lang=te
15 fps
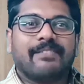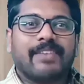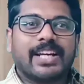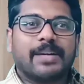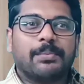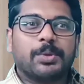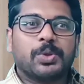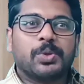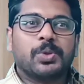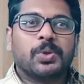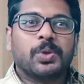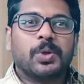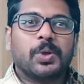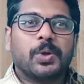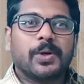వెల్కమ్ టు
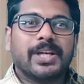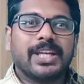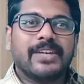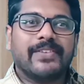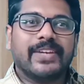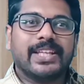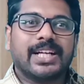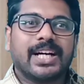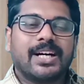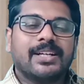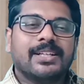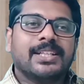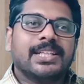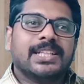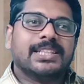లోగిలి వేదిక
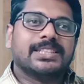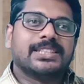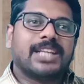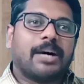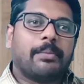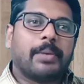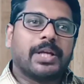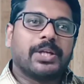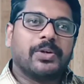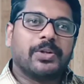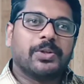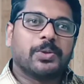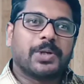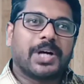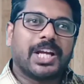సామాన్యుడి
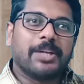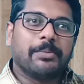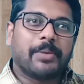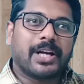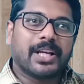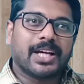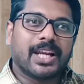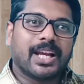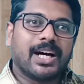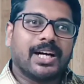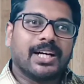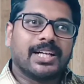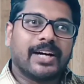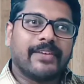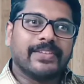దుఃఖాన్ని పాడగల
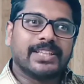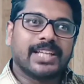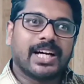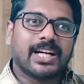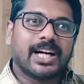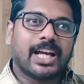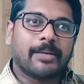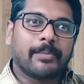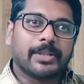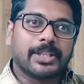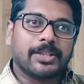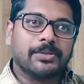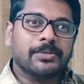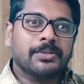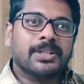కవితా
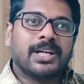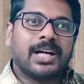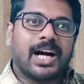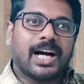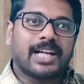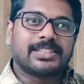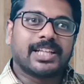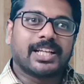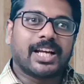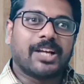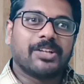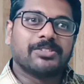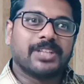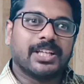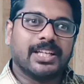గానమతడు
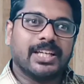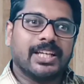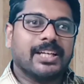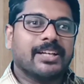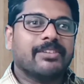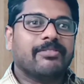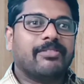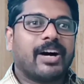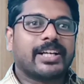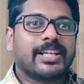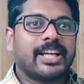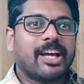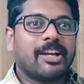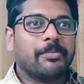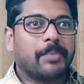అక్షరాలు చల్లి
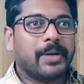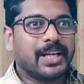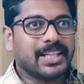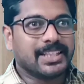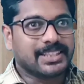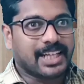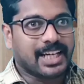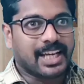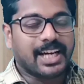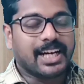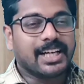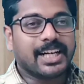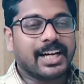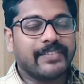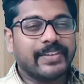వాక్యాలు పండించగల
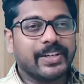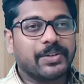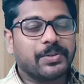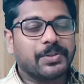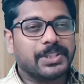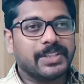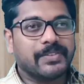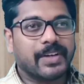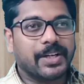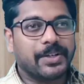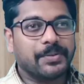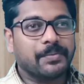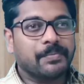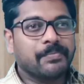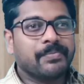కవి కృషివరుడు